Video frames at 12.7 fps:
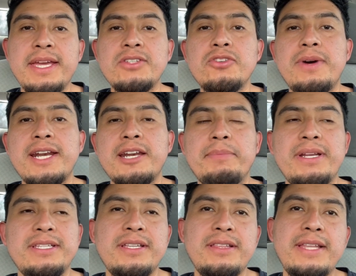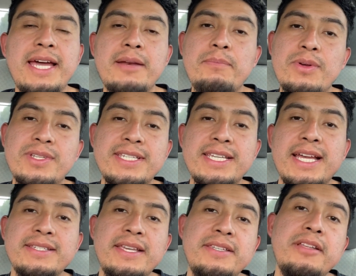eso va a representar pues
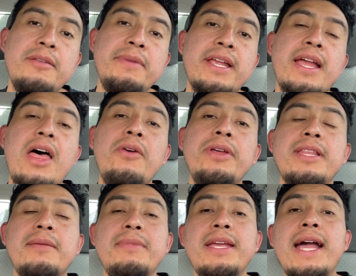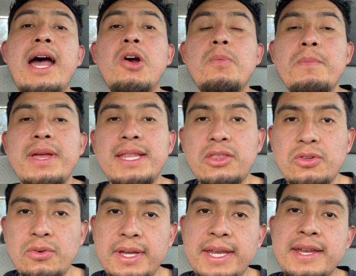escasez en el mercado y también
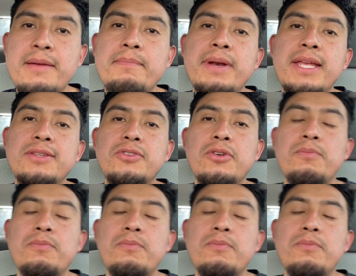aumento en el precio.